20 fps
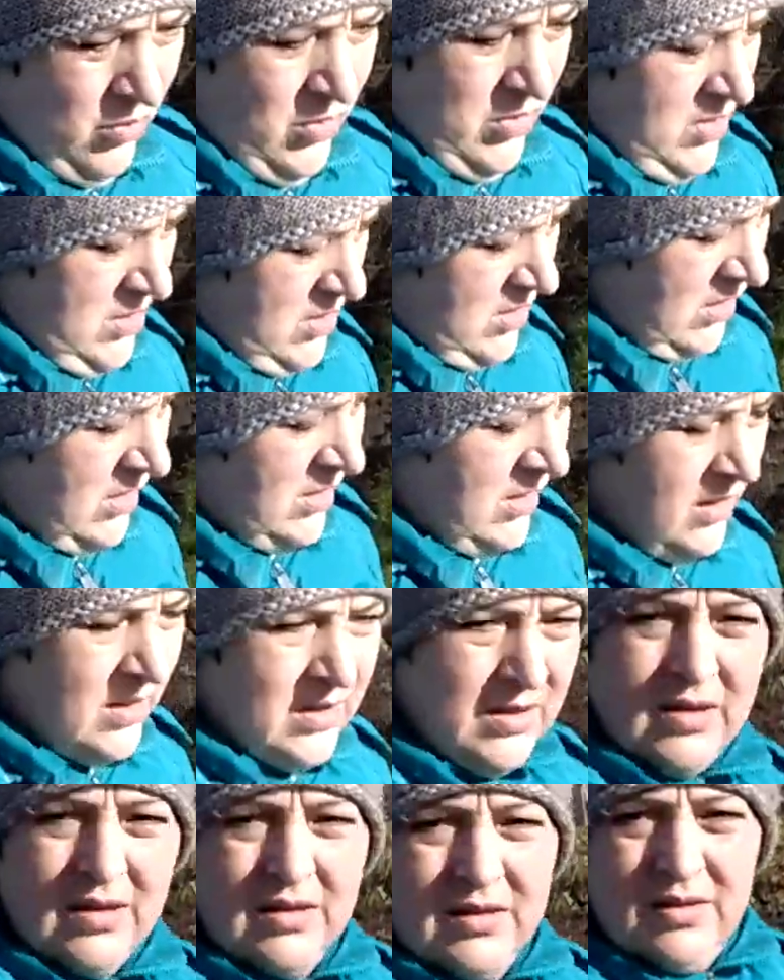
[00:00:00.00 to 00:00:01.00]
мой не
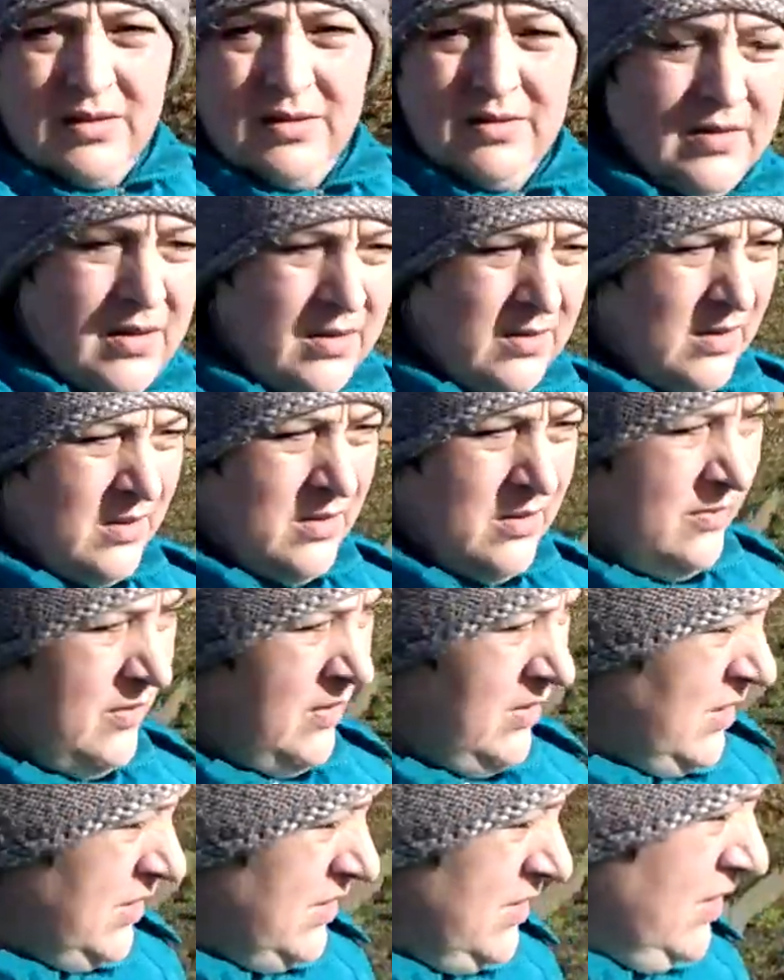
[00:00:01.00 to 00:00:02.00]
горит, надо
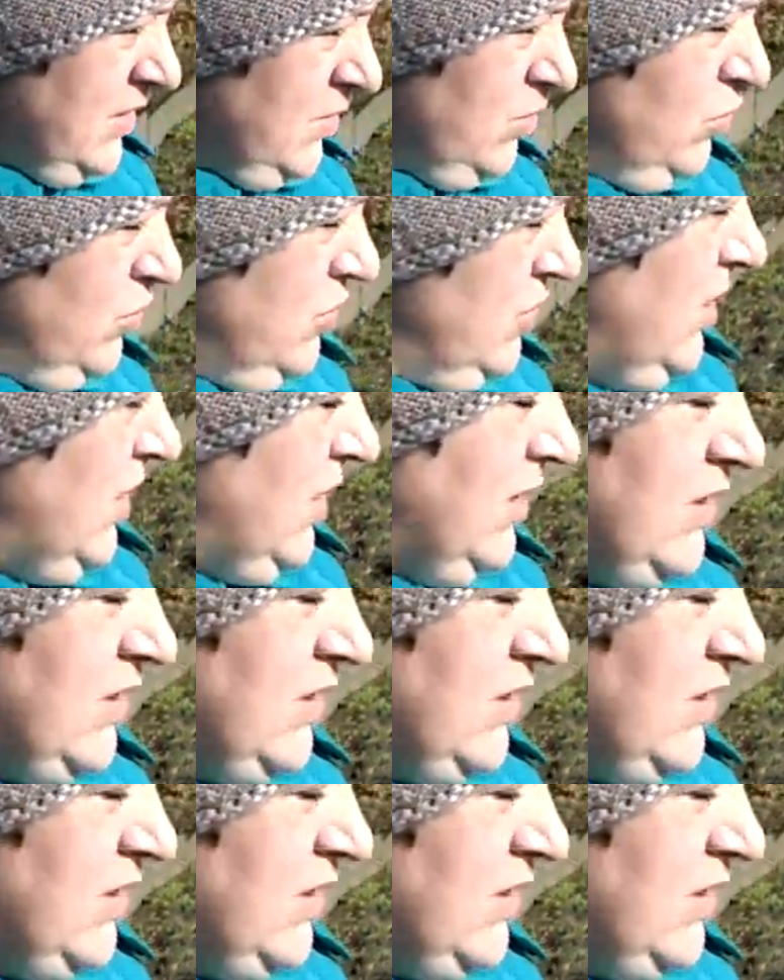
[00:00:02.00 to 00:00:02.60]
выносить мусор